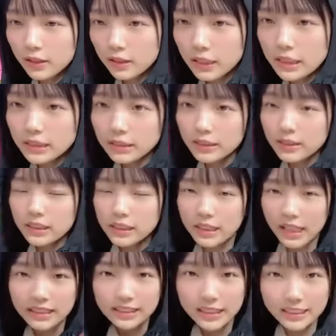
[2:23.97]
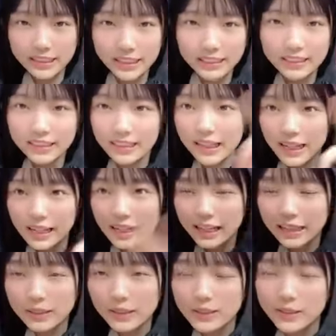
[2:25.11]
テイクソクにセリンさんさんクッキーありが
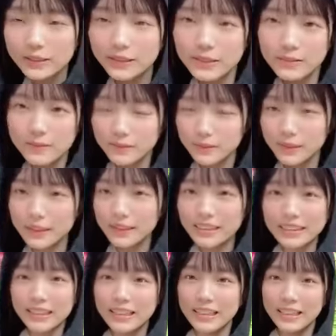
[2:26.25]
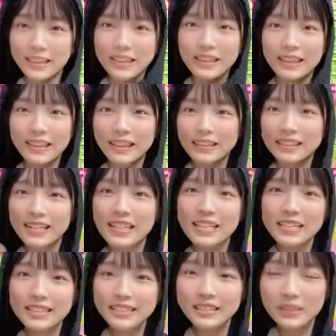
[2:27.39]
とうみんなぜひ
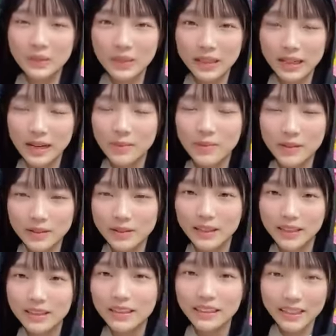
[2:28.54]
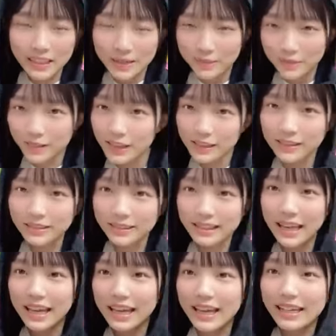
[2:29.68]
チャレンジのところから無料でクッキーがもらえるの
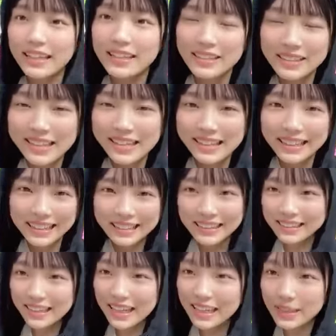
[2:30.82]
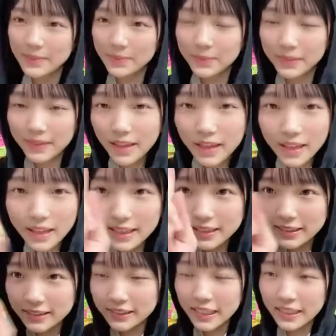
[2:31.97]
でリオに投げてください炎
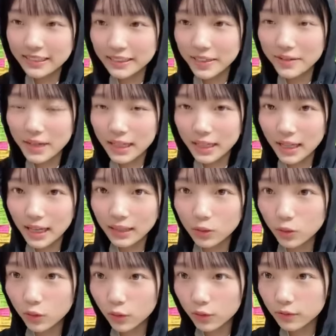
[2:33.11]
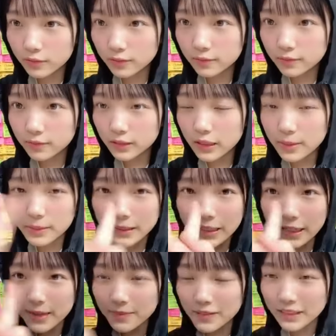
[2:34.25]
上さん1タワーありがとう水尾さん
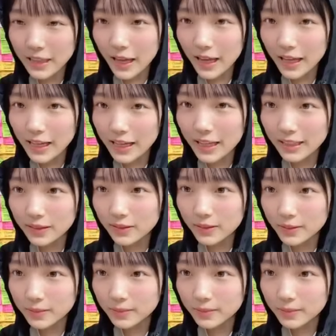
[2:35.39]
レインボースターありがと